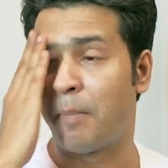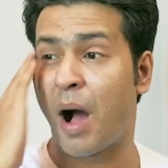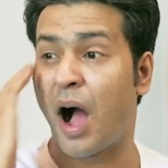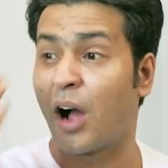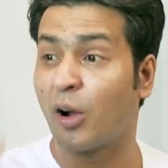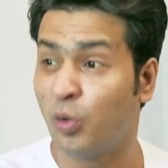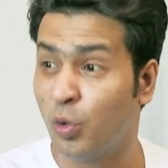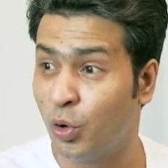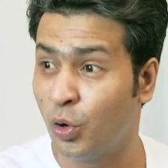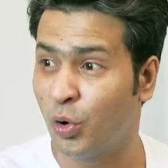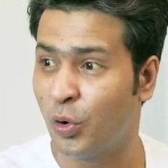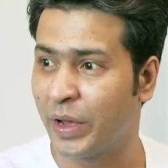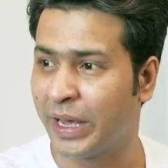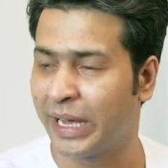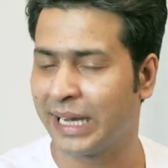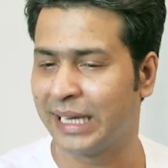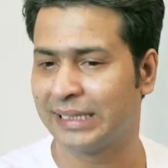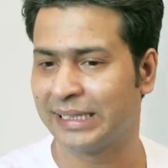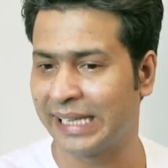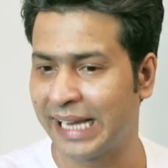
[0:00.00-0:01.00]
পাগল
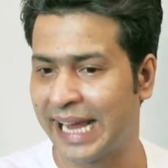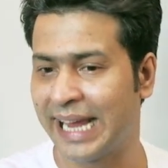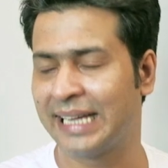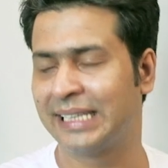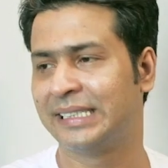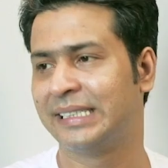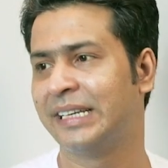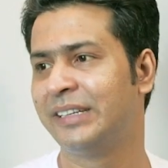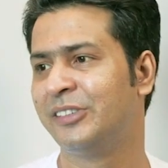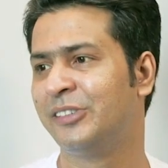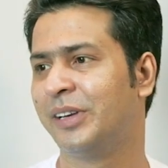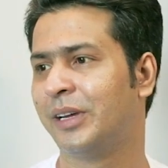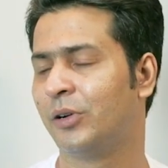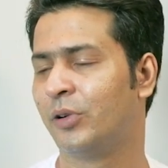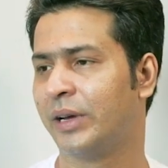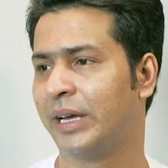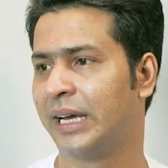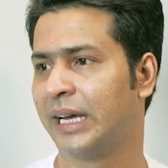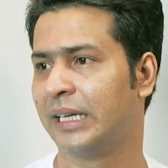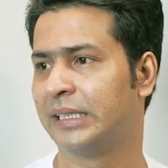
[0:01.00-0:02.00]
হয়ে গেছে এক্সেন্ট্রিক
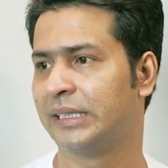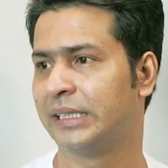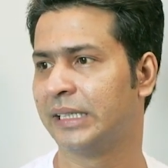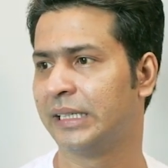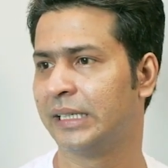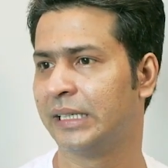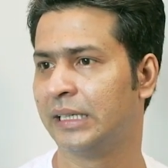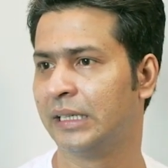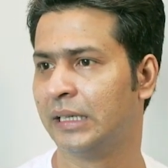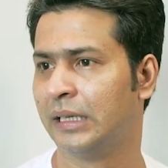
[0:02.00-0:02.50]
হয়ে গেছে